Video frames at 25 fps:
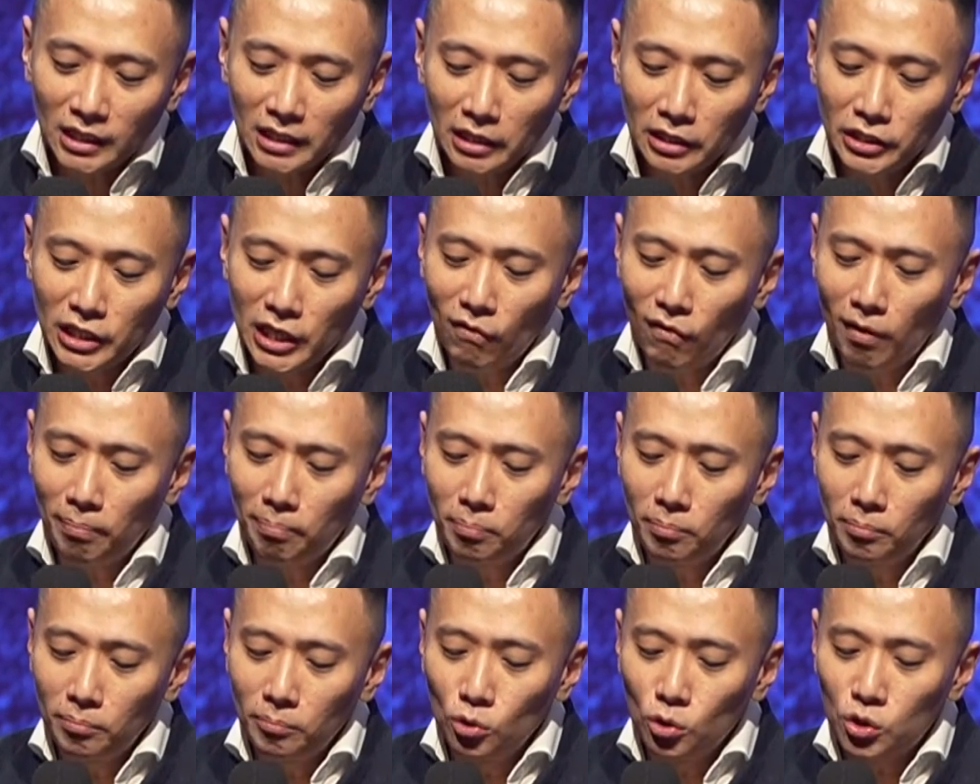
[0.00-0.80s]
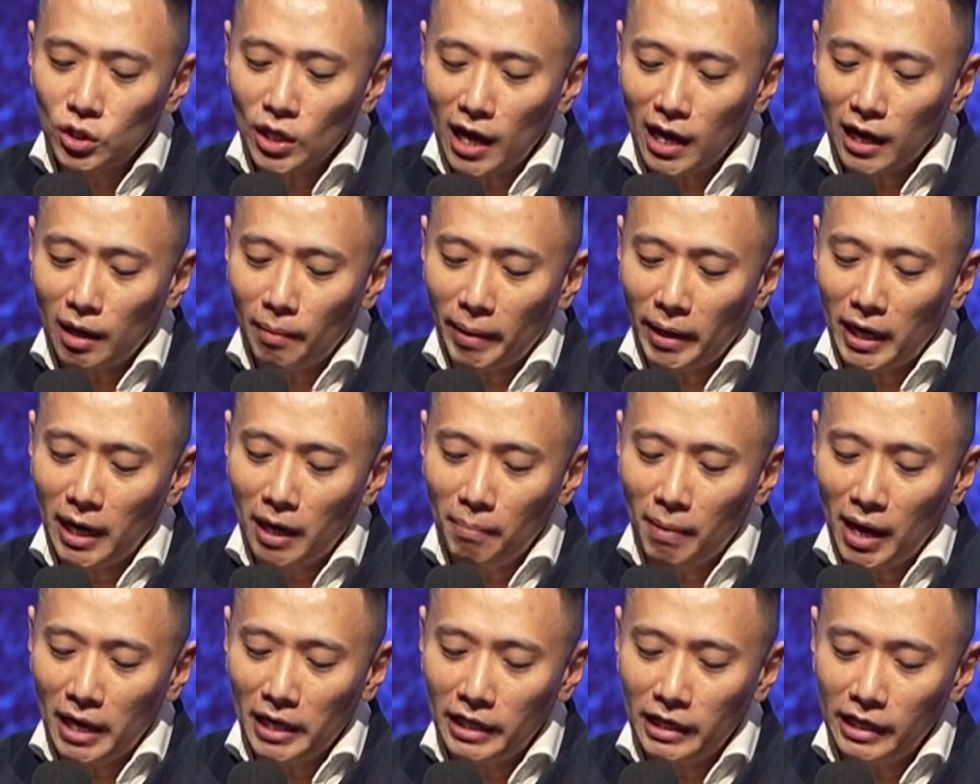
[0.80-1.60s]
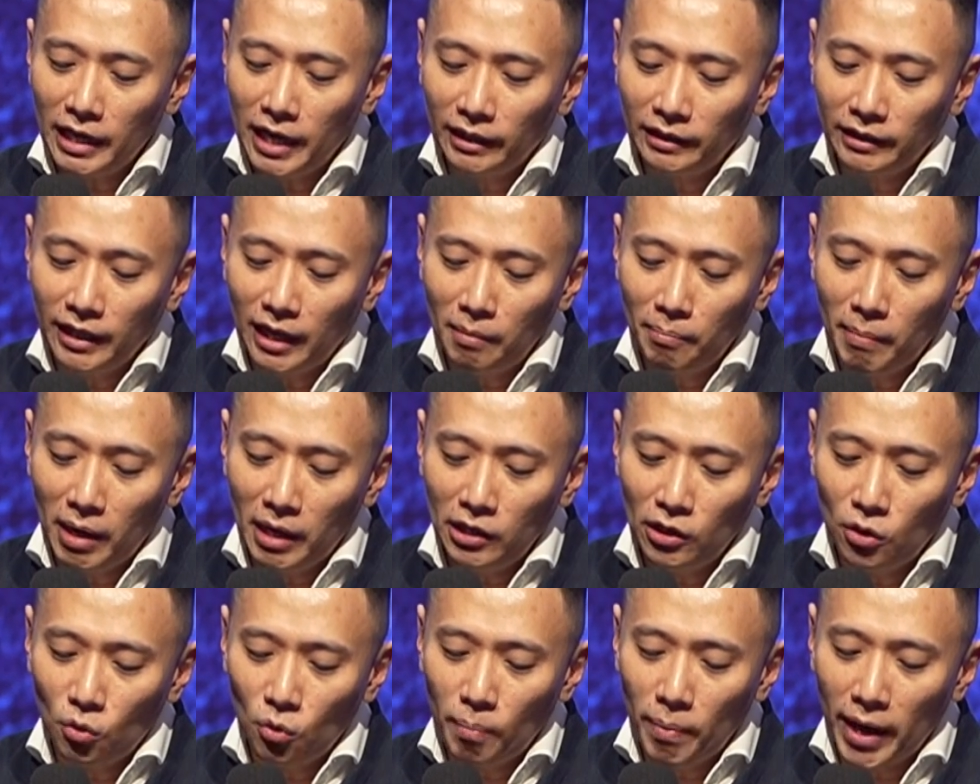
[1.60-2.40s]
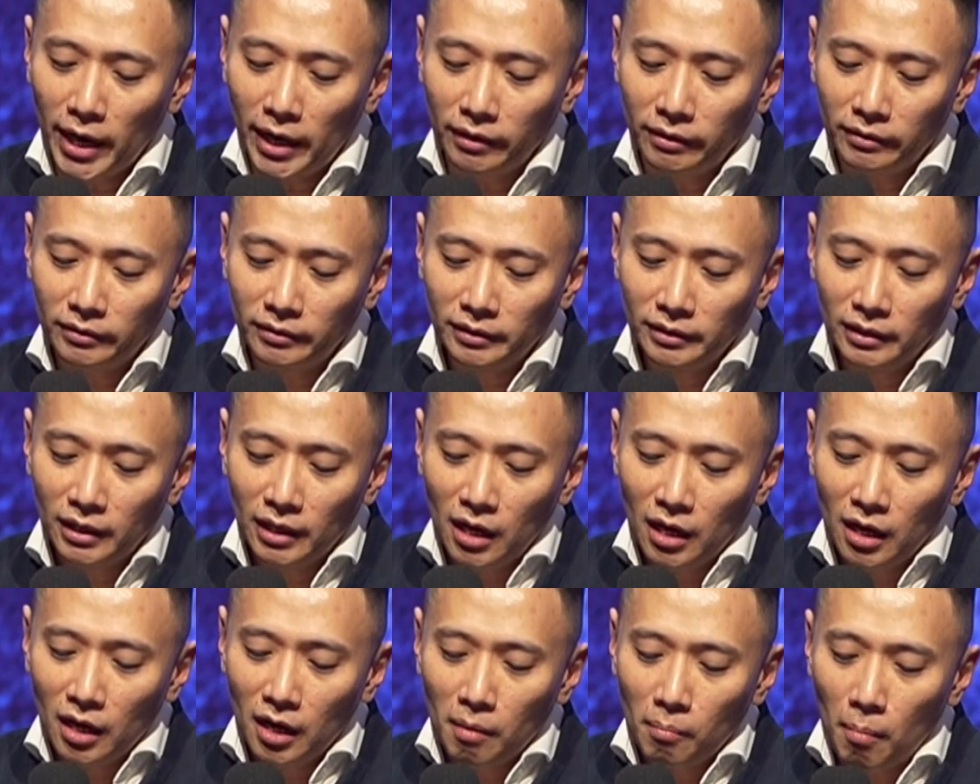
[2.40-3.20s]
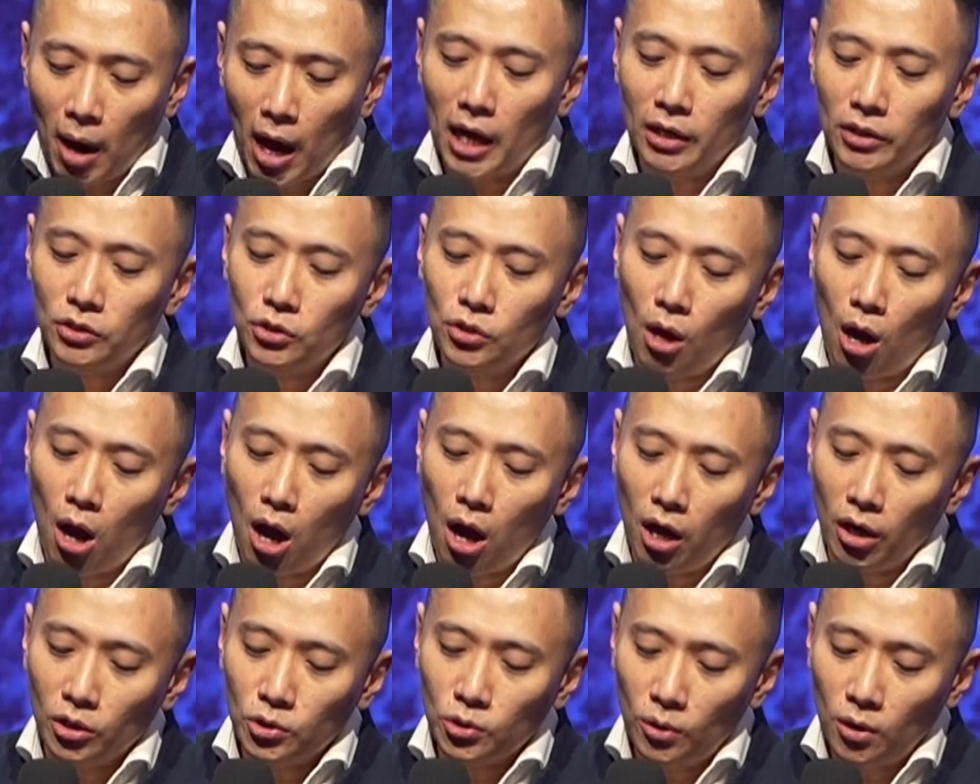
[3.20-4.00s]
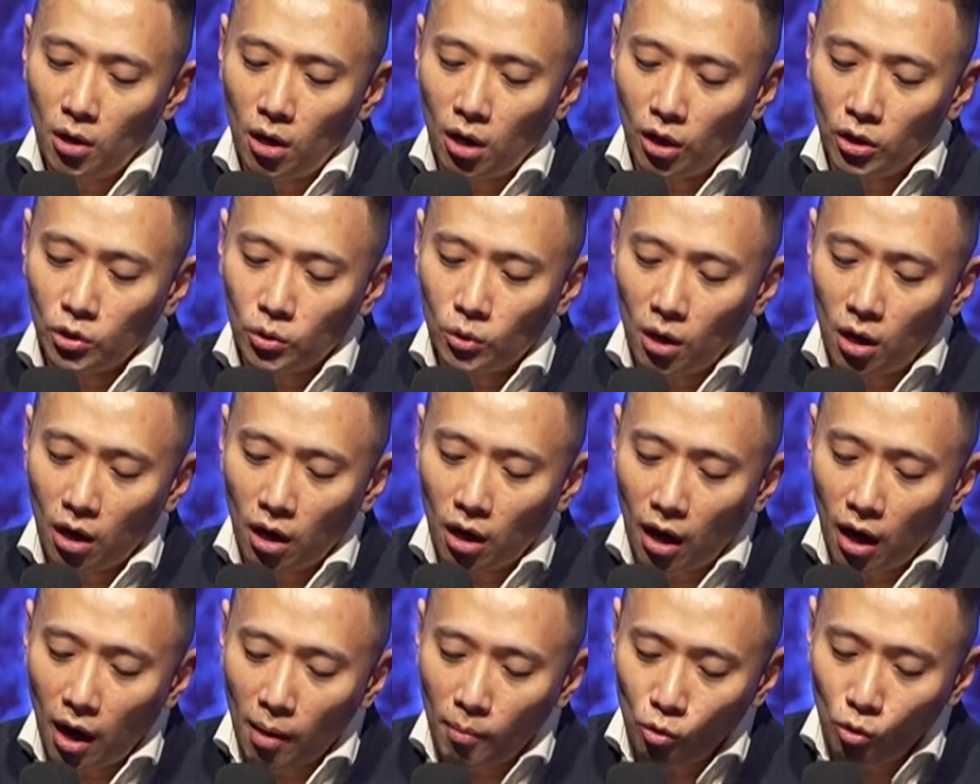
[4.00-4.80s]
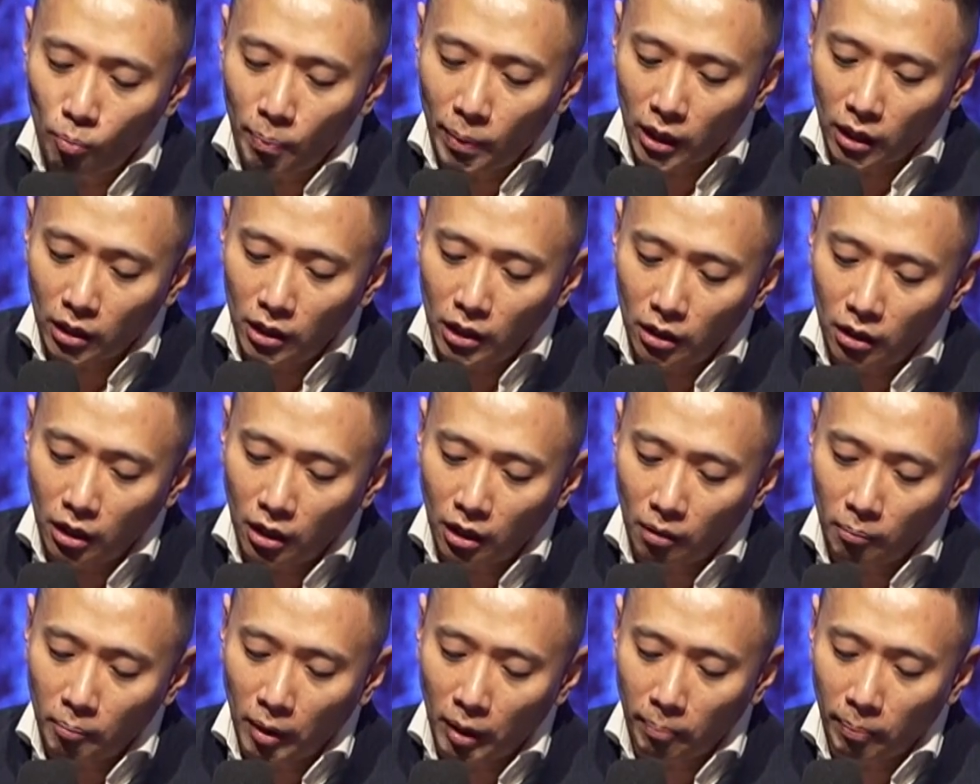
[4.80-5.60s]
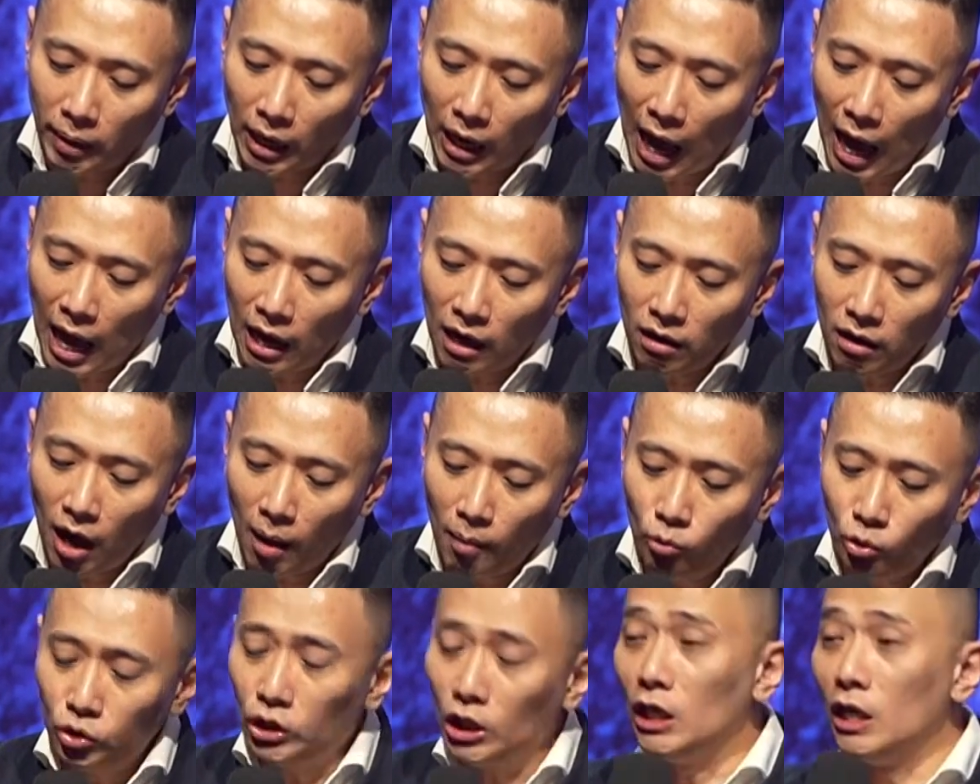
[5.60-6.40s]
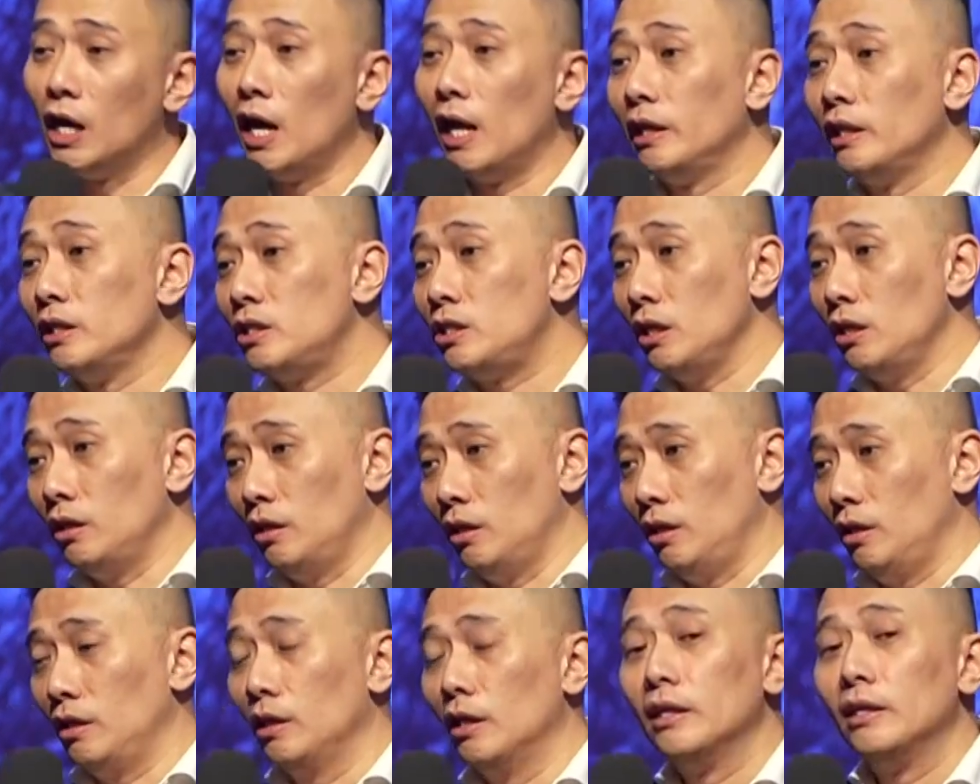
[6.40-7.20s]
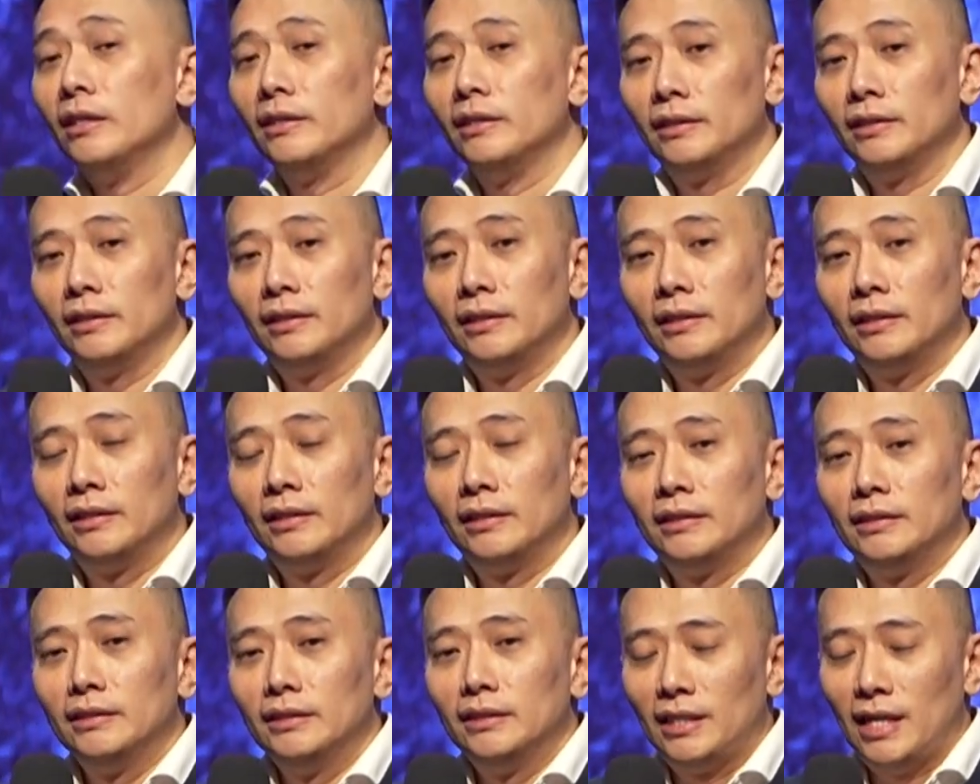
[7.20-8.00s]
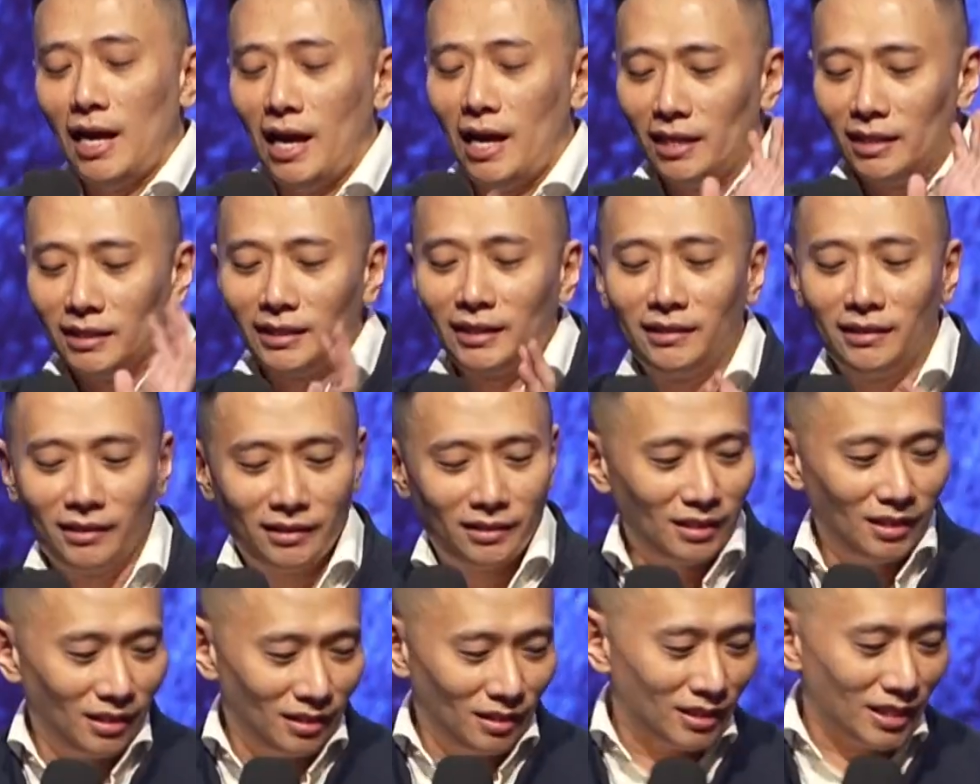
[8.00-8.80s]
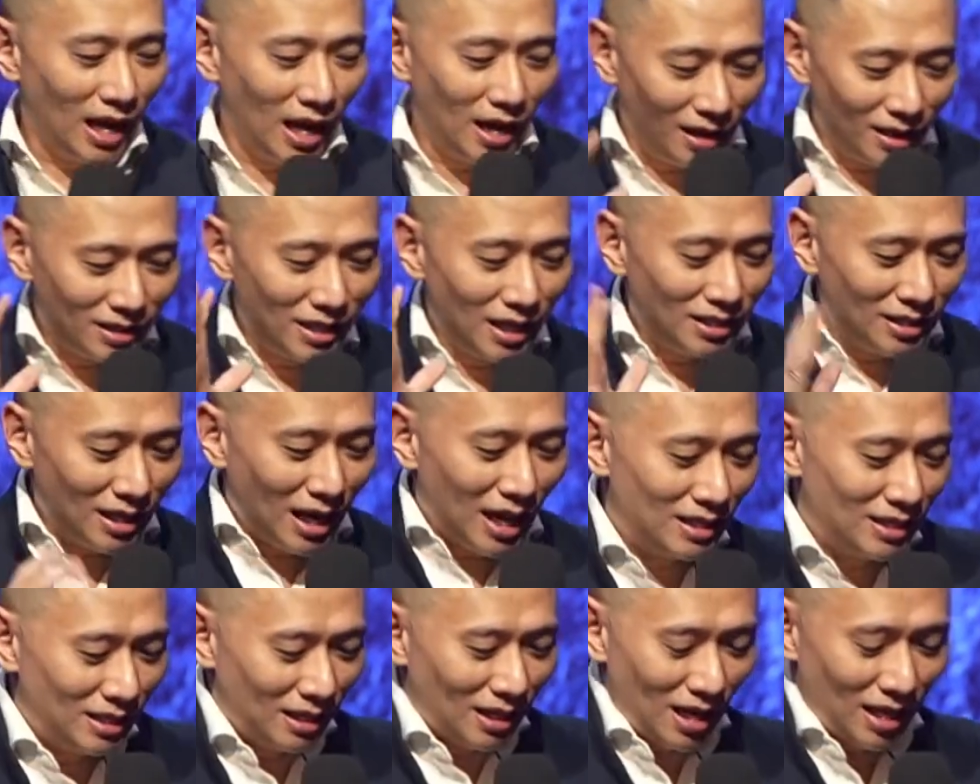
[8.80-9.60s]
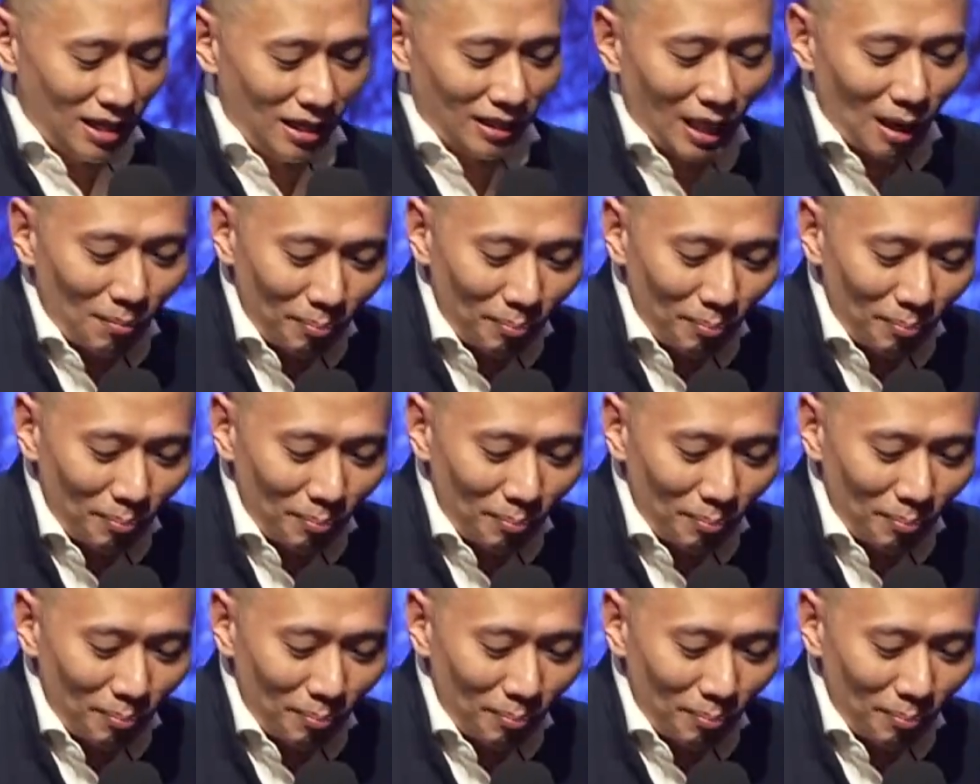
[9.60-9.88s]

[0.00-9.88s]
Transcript: Jawab Musa kepada Bani Gad dan Bani Ruben. Masa saudara-saudara kamu pergi berperang, kamu tinggal di sini. Nah, saya, saya jelasin lagi.